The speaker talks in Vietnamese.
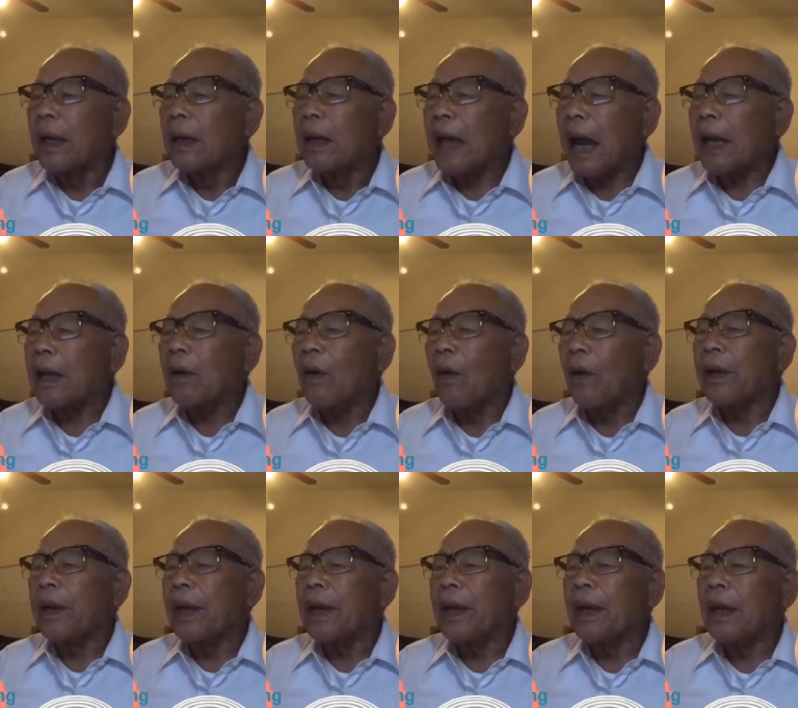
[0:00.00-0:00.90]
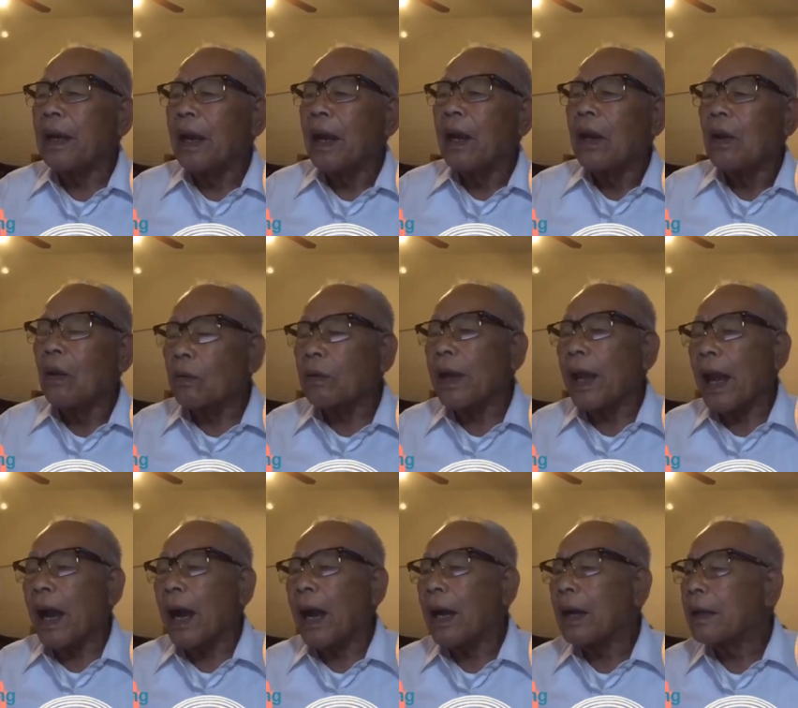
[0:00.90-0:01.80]
tại hội nghị lục
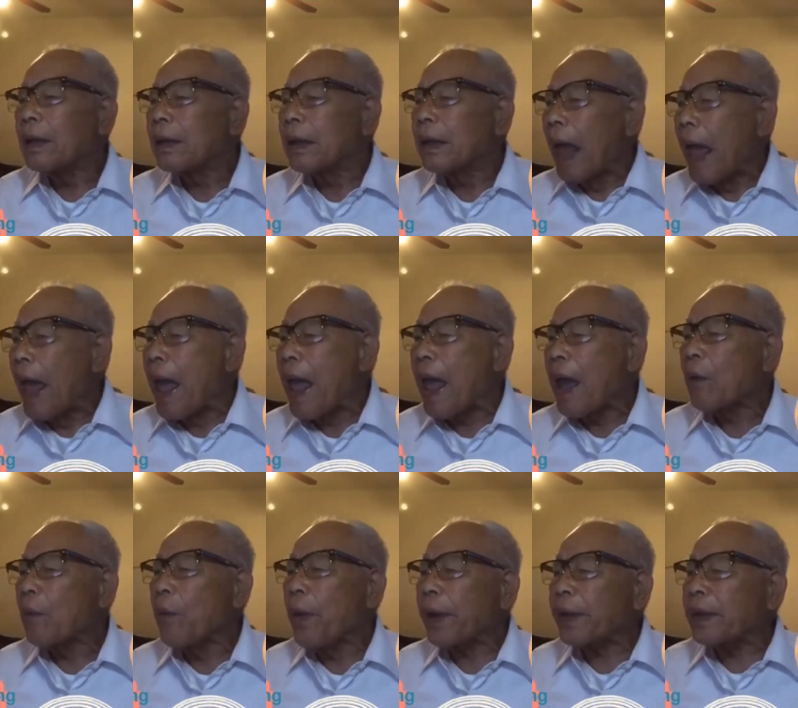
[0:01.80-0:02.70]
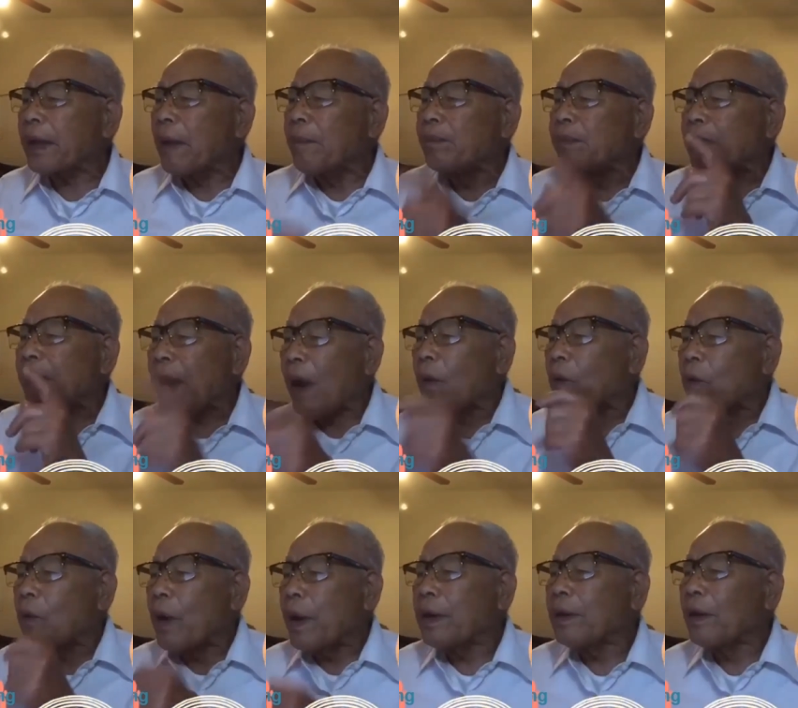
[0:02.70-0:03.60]
địa để quyết tâm theo
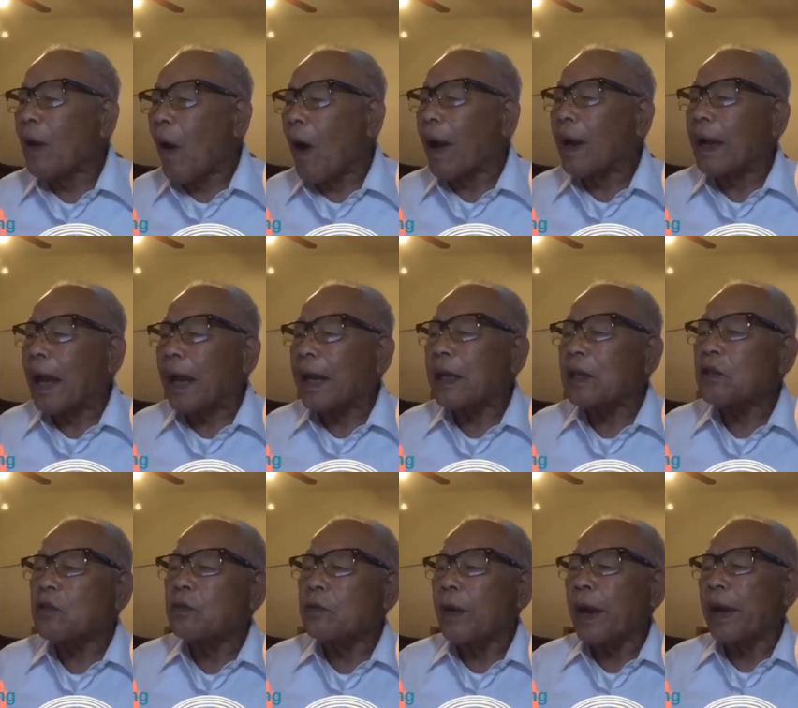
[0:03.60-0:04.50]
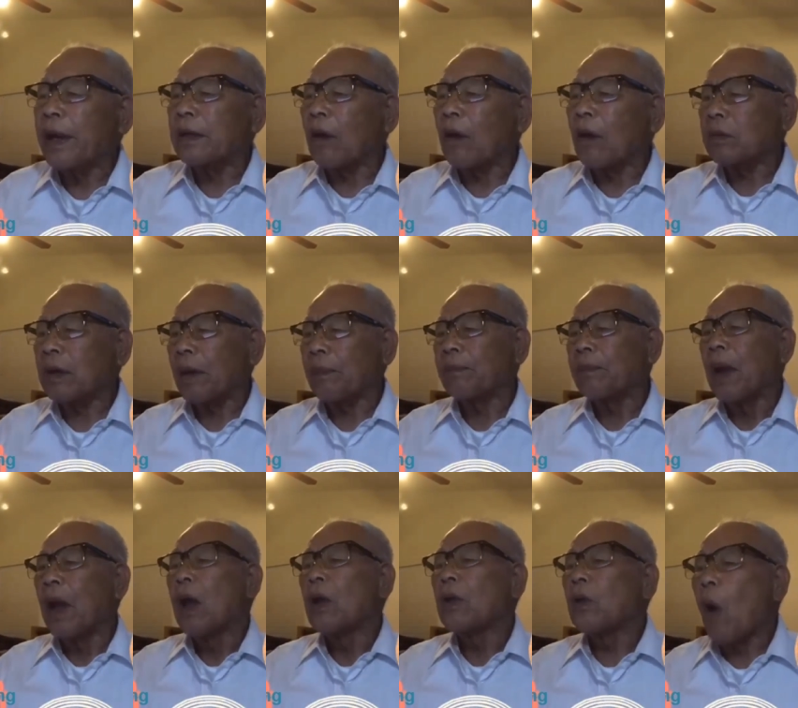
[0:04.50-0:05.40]
đuổi đòi lại cái chủ quyền độc lập
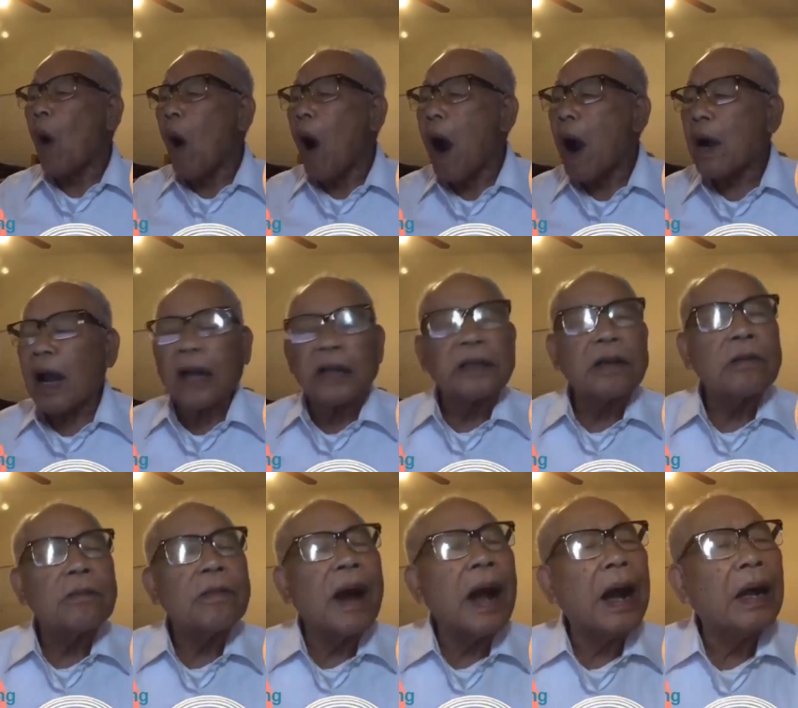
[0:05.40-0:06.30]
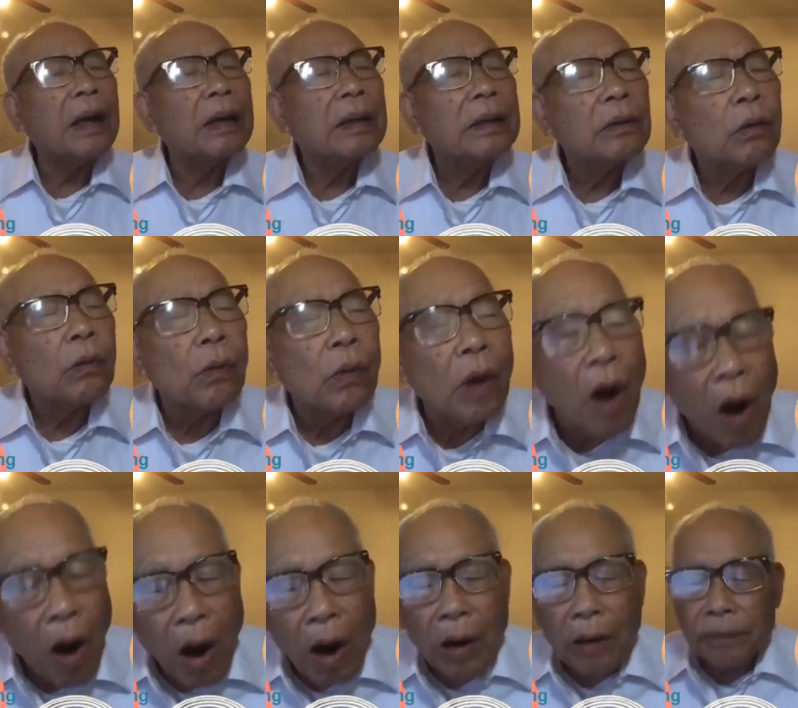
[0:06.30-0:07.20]
cho các tiểu bang của
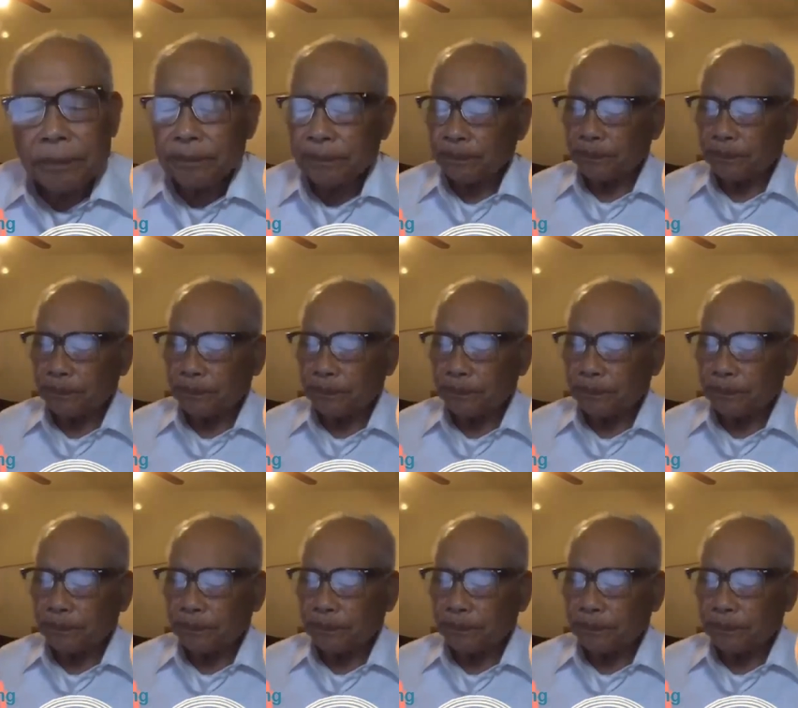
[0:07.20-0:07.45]
họ.